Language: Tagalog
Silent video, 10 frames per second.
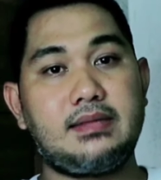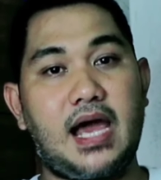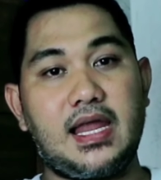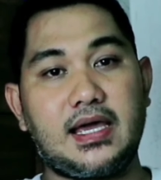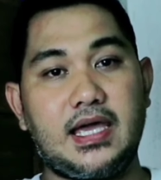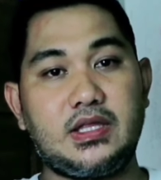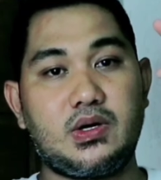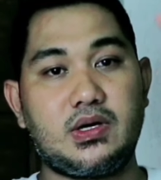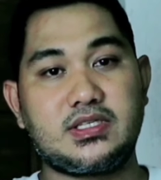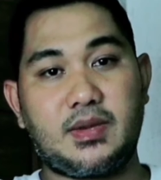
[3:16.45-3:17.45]
nakalagay
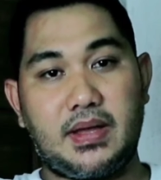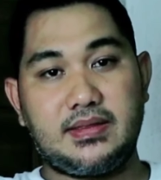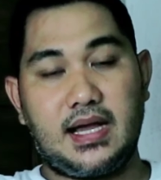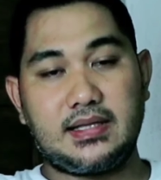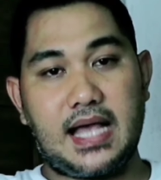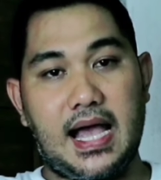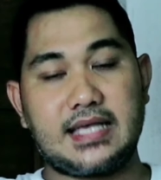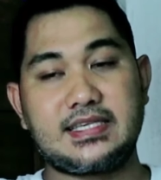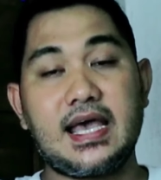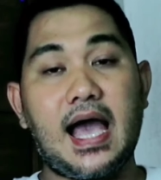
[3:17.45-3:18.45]
doon sa bandang
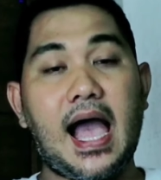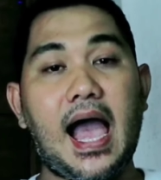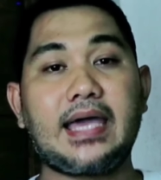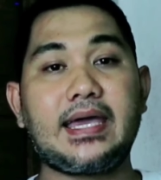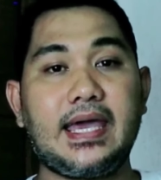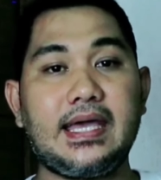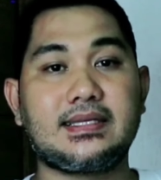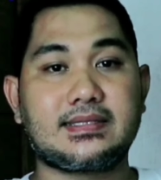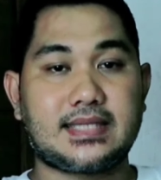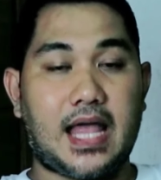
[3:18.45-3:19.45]
taas ay
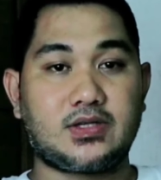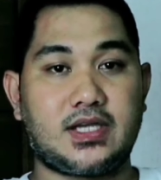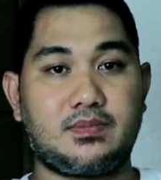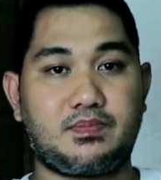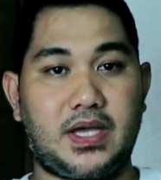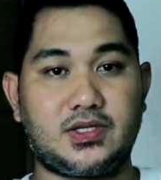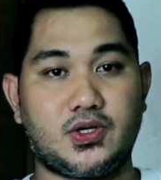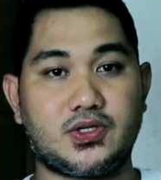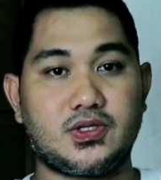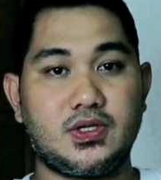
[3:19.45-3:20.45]
8,000 pesos.